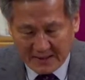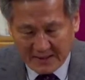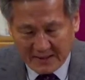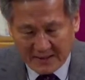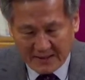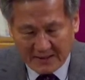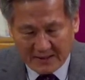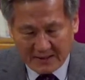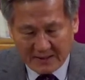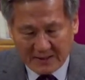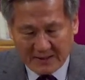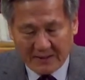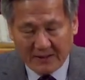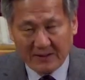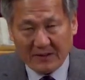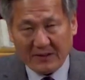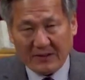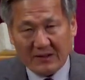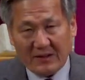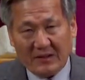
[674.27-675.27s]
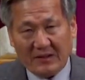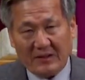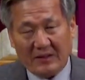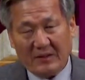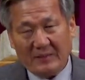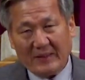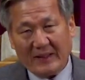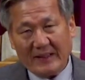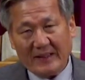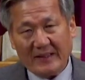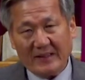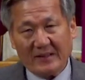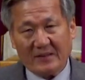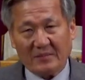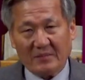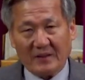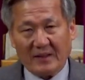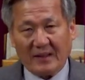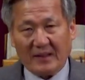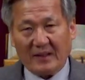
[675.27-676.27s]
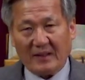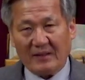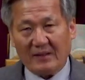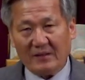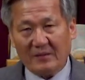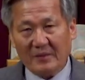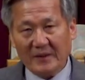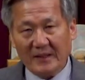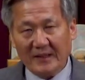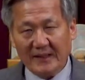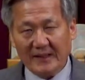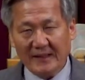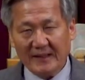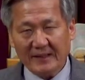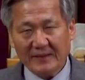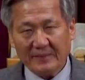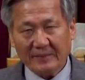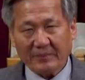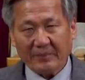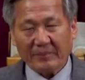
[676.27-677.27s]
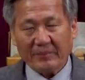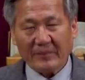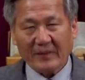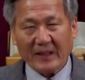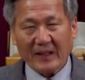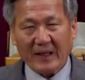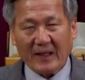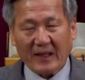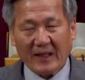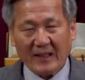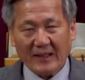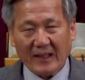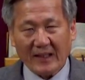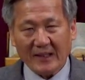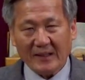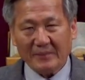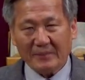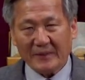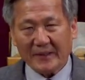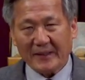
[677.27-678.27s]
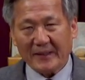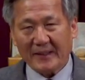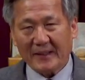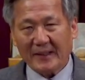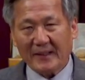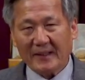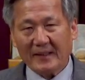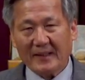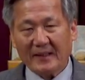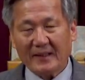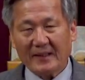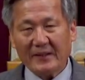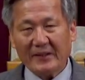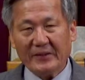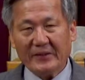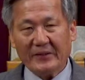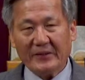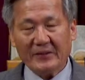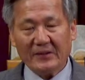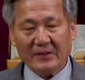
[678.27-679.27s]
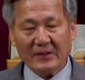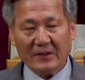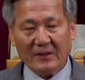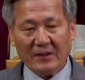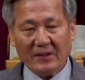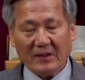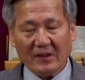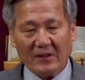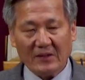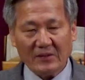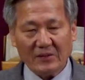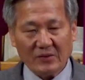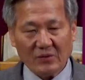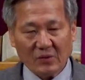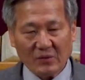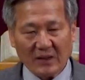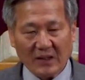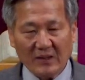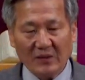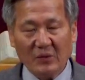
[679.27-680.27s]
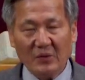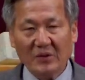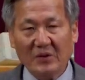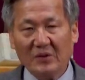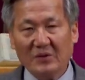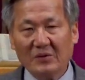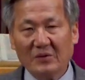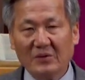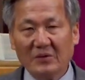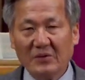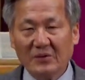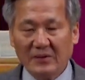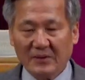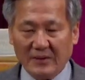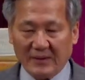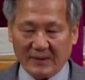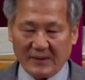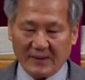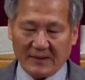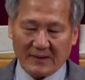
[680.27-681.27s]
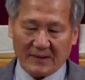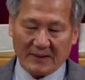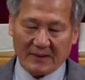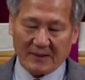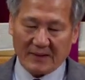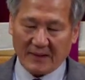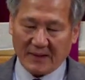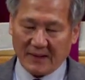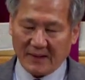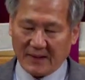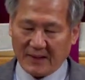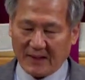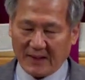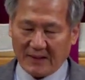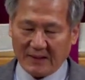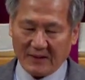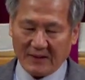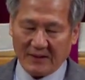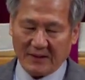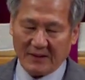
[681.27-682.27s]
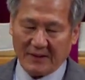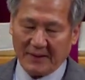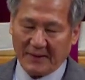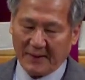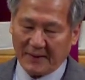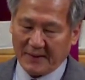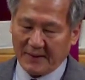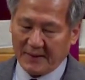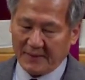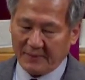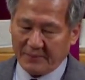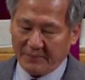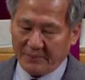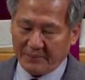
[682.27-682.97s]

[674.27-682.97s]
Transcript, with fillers: 어, 그랬던 기억이 많이 있습니다. 어머니는 하나님께 대하여 어, 쏟아 놓으려고 어, 그렇게 가는 것인데